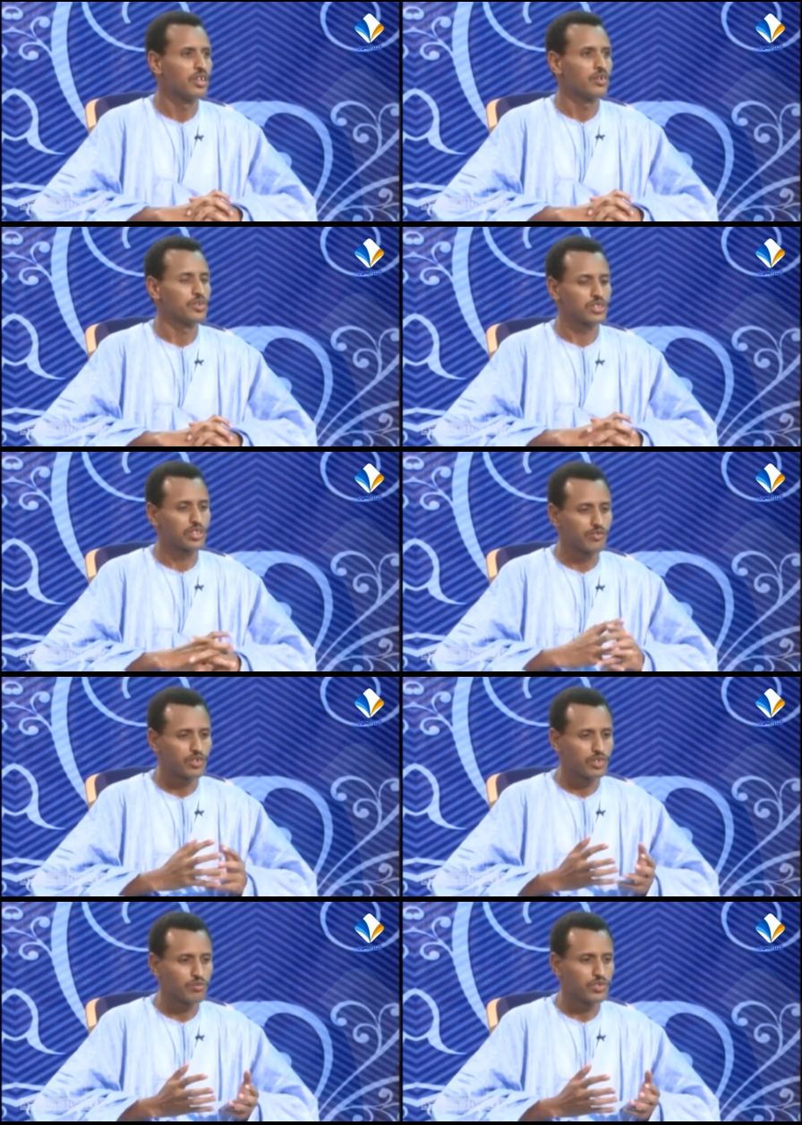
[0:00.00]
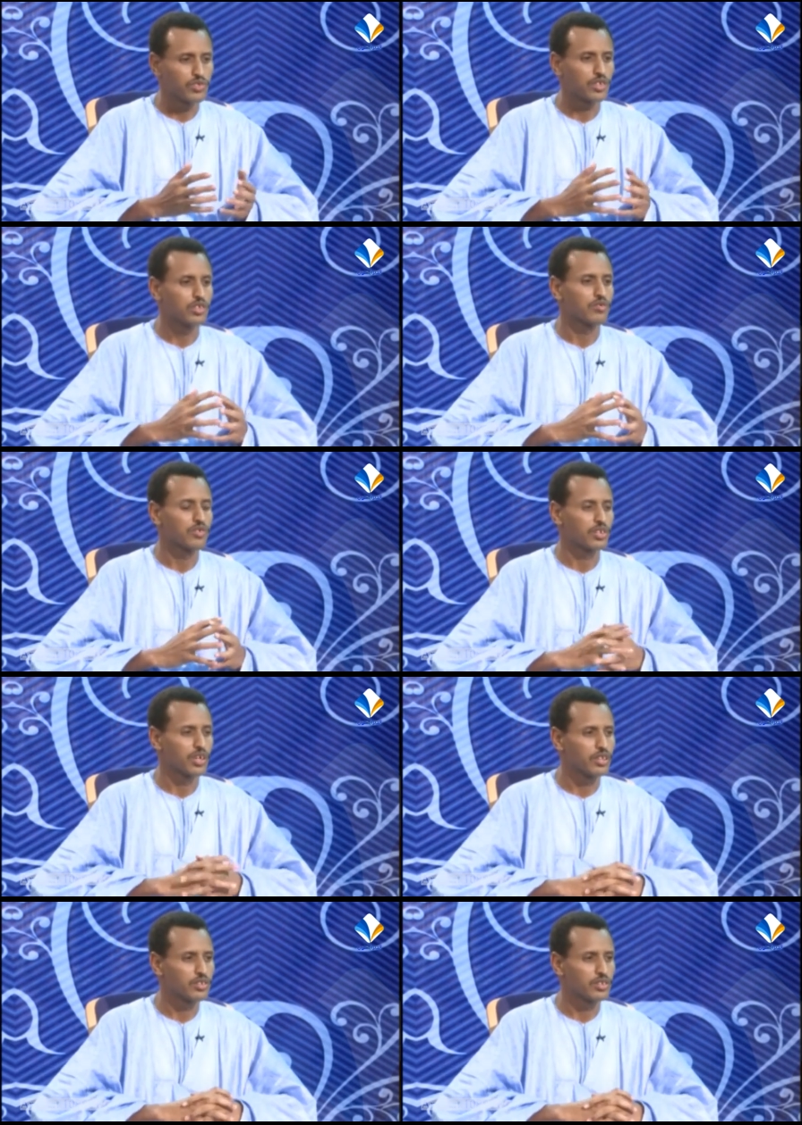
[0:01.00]
وجد فيه الموريتانيون
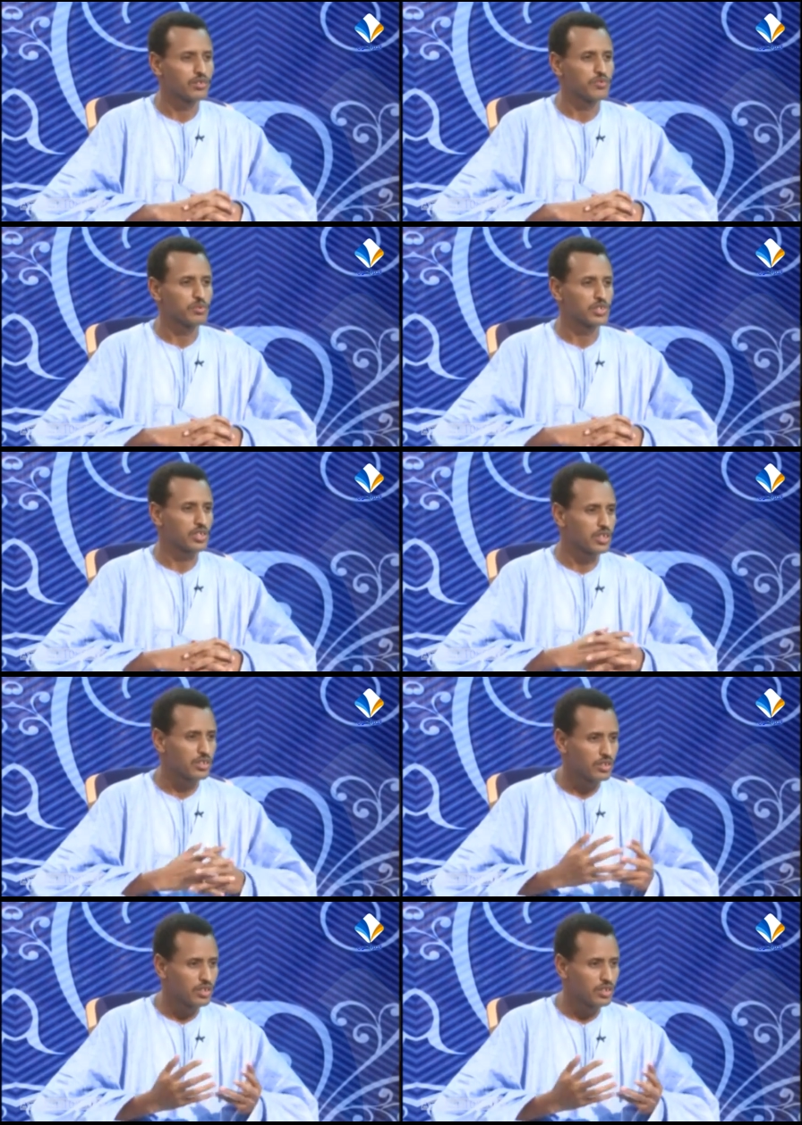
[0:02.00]
ضالتهم بمجال